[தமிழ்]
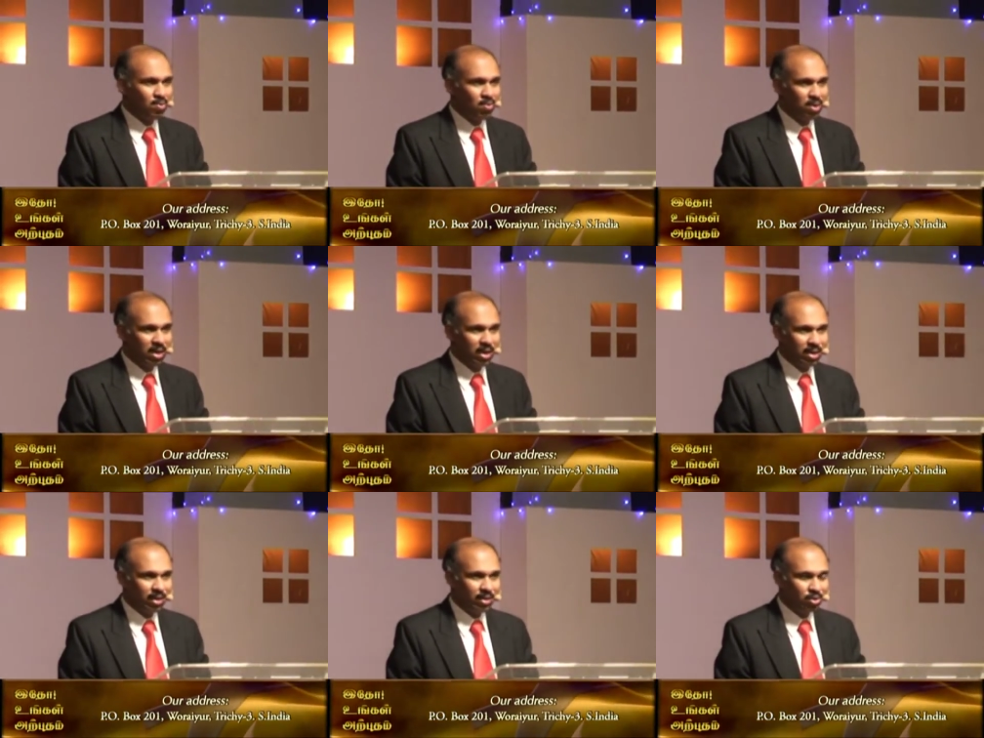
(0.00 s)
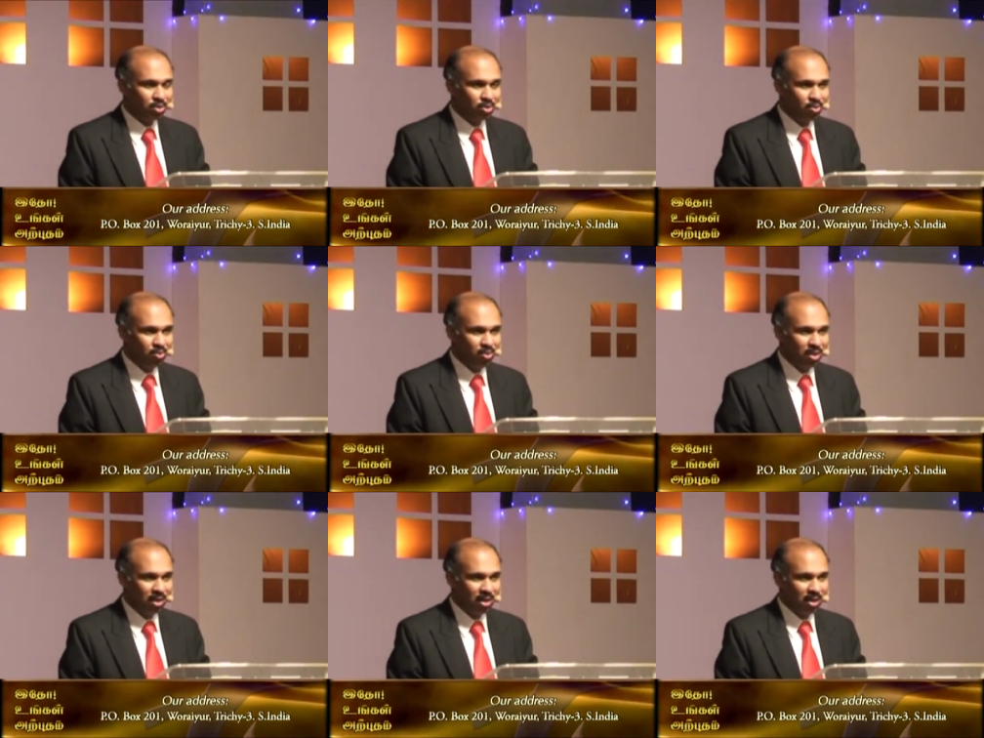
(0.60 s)
உன்னுடைய
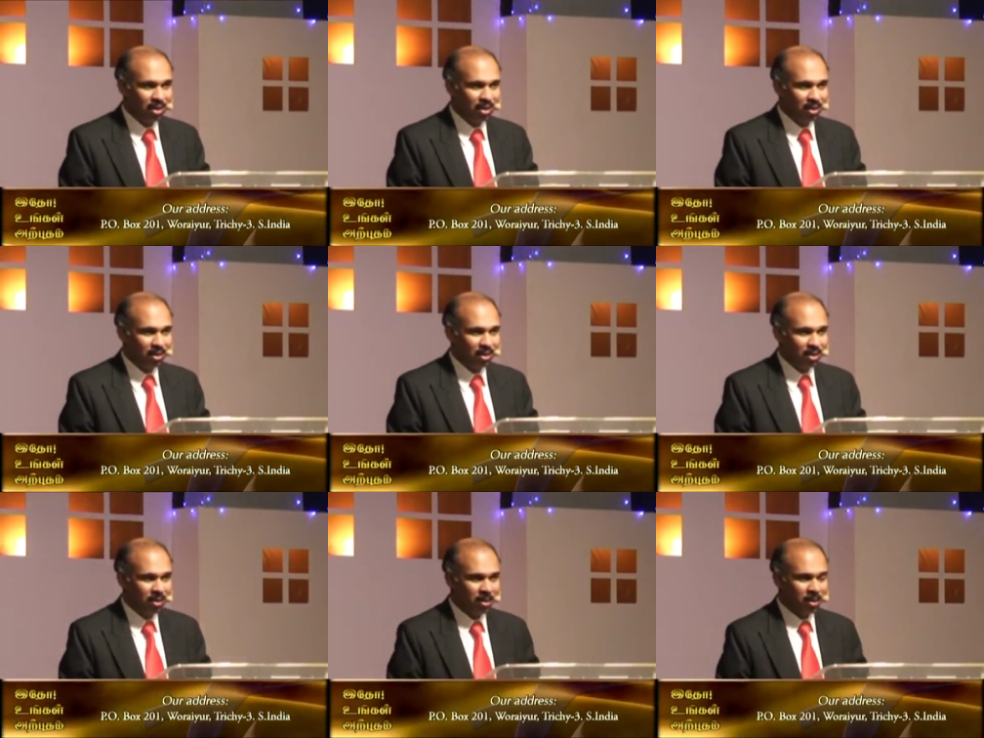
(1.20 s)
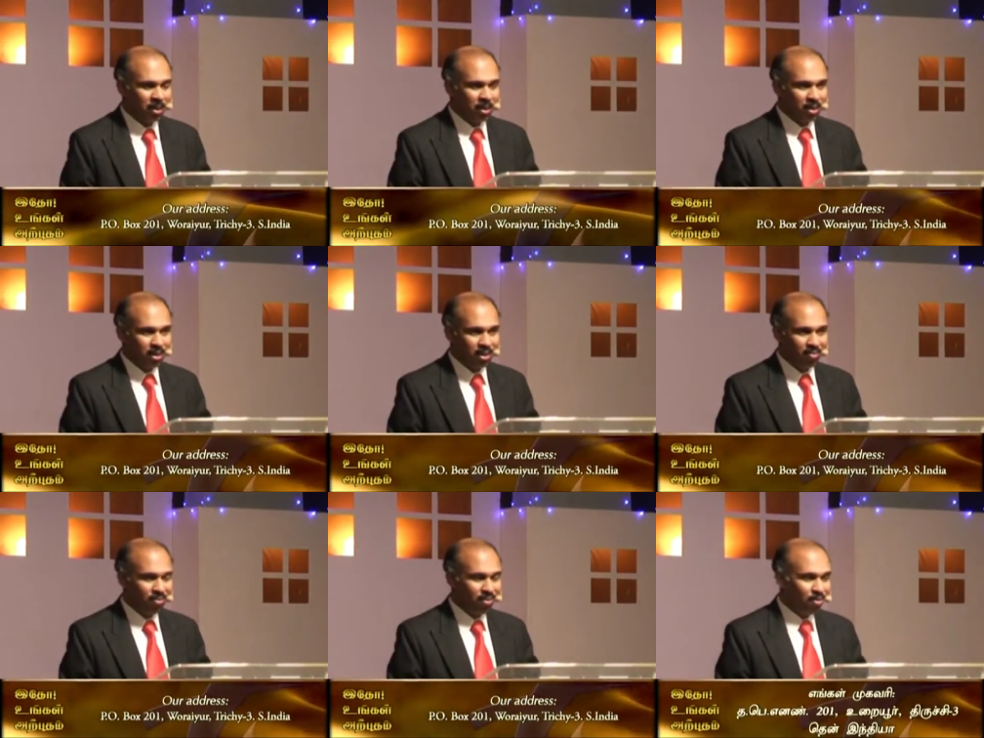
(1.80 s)
சூழ்நிலைகள்
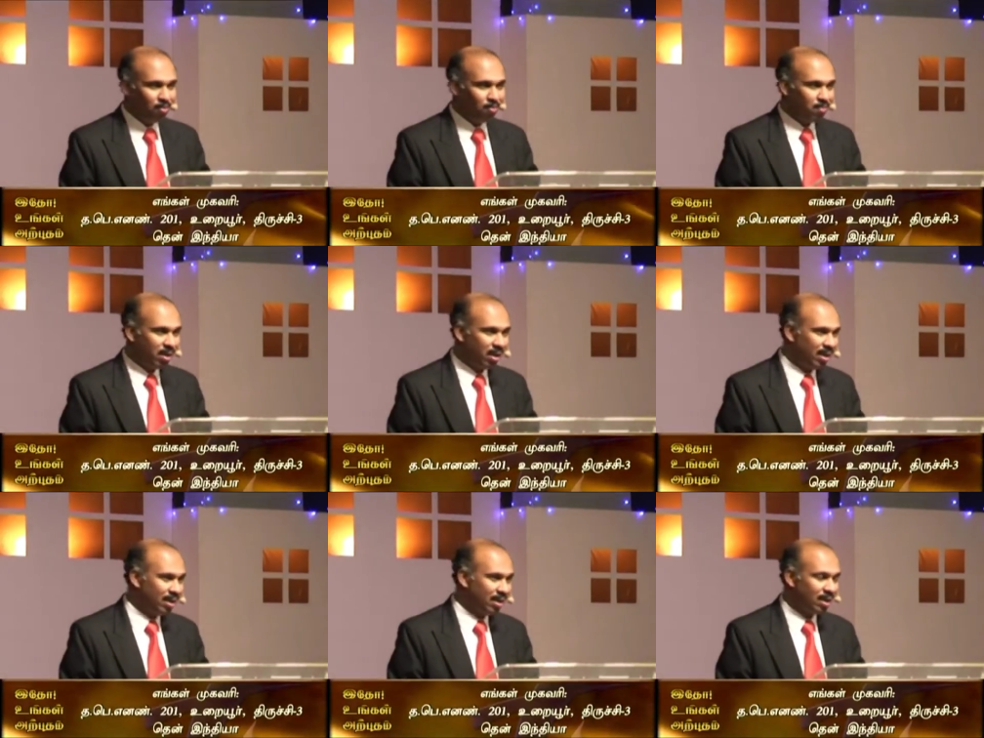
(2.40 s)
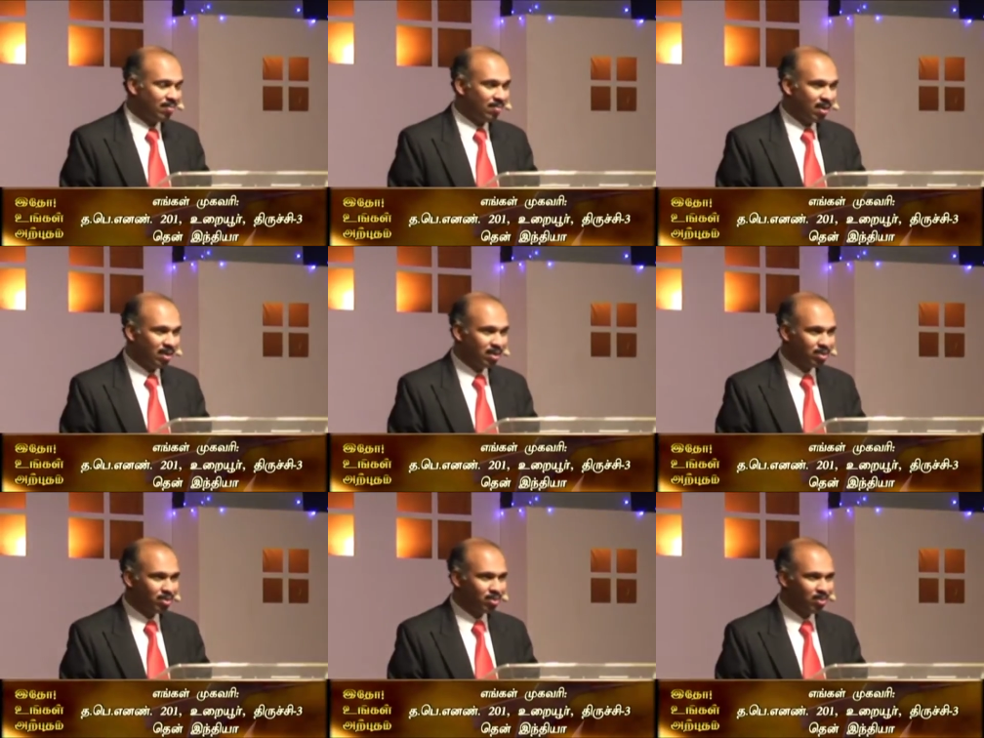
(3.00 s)
எவ்வளோ
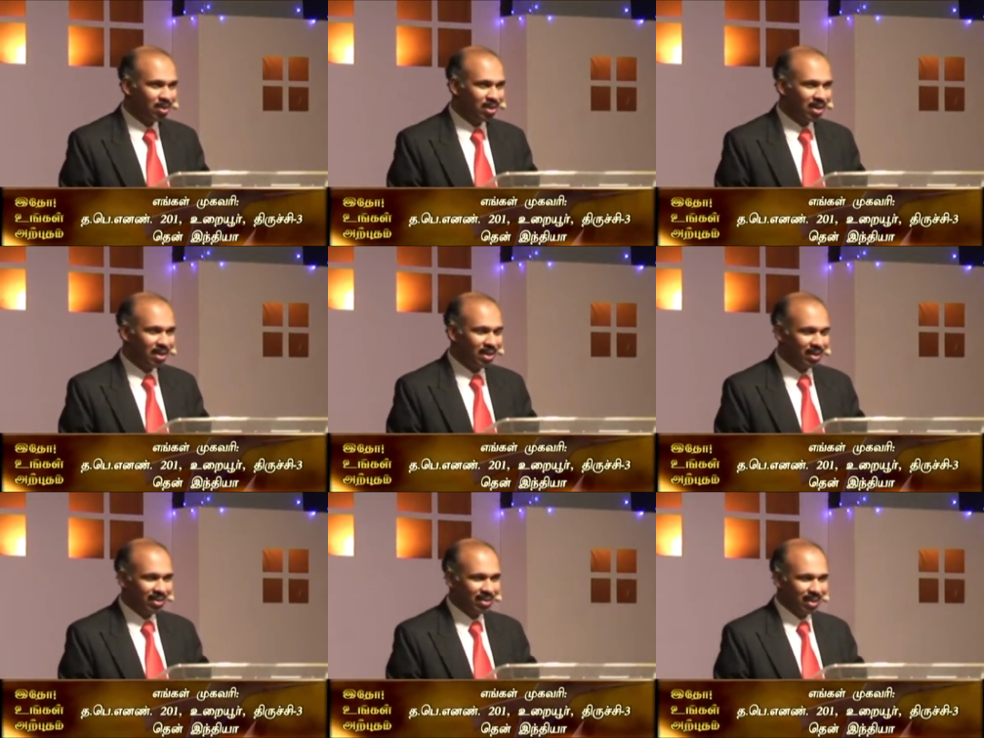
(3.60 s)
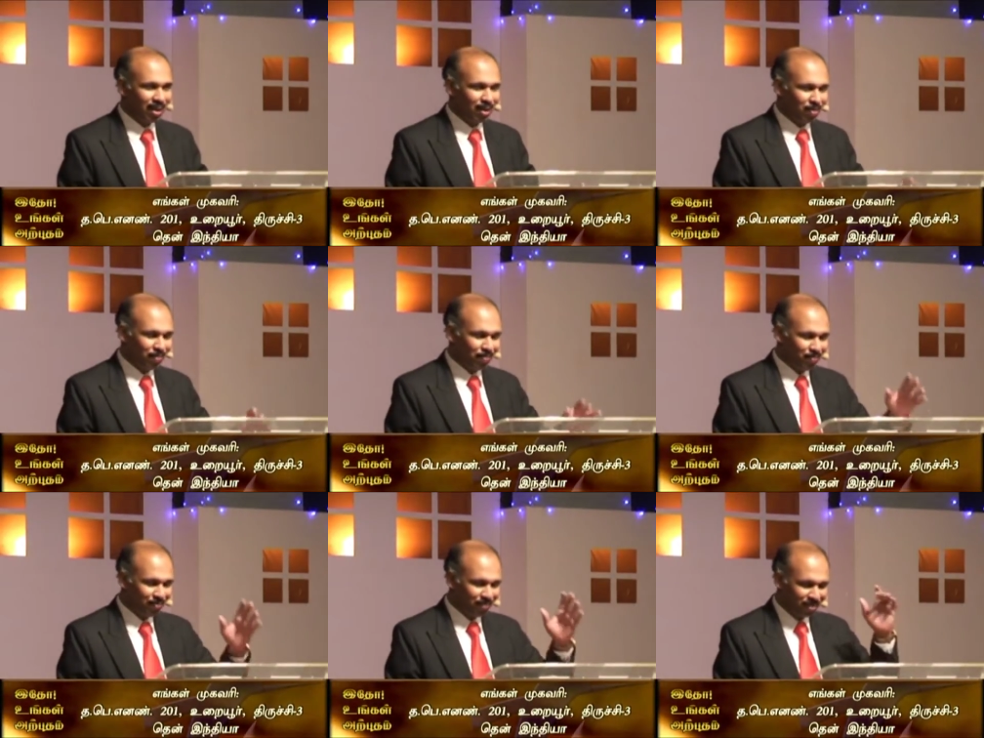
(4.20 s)
பயங்கரமான சூழ்நிலையாக
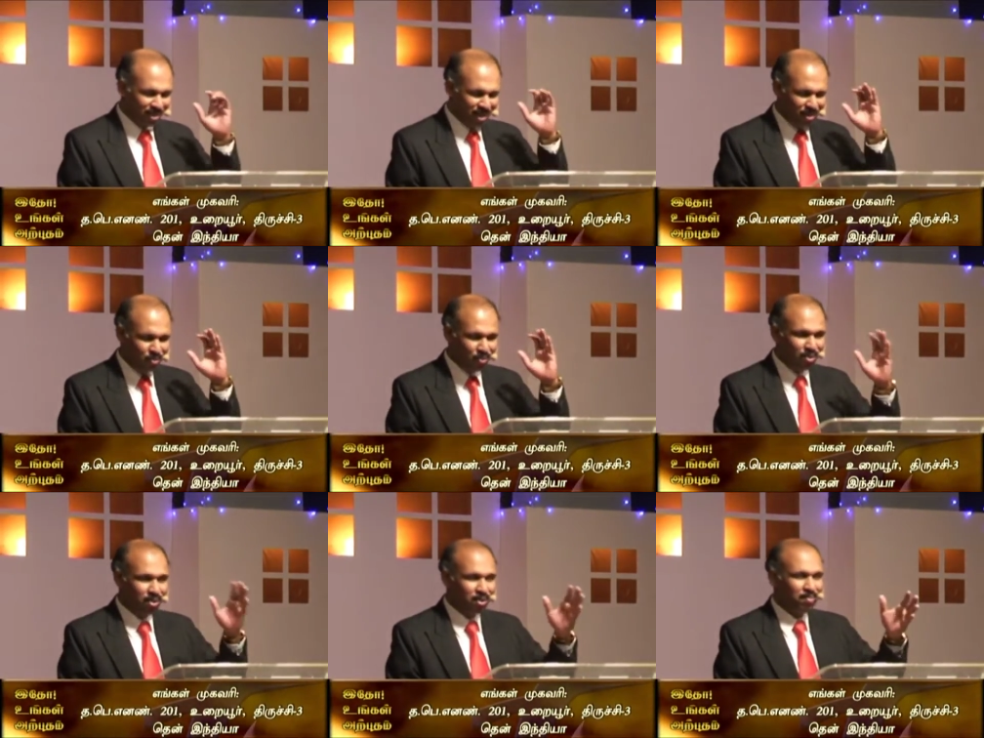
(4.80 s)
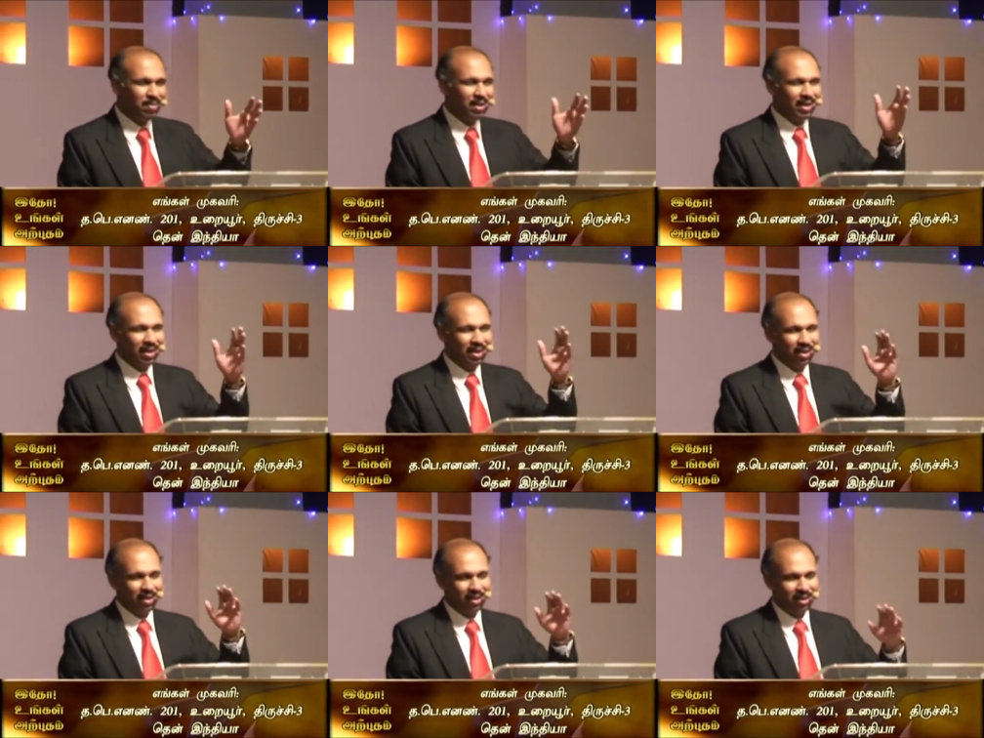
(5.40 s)
இருந்தாலும் அது ஒன்றுமே
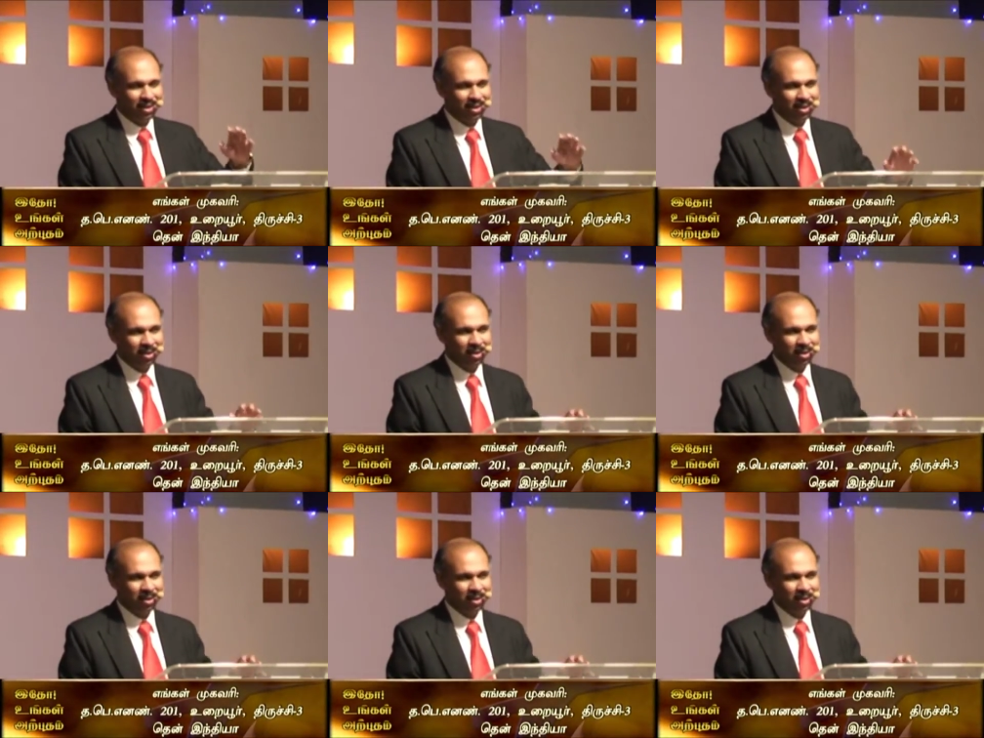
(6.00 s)
இல்லை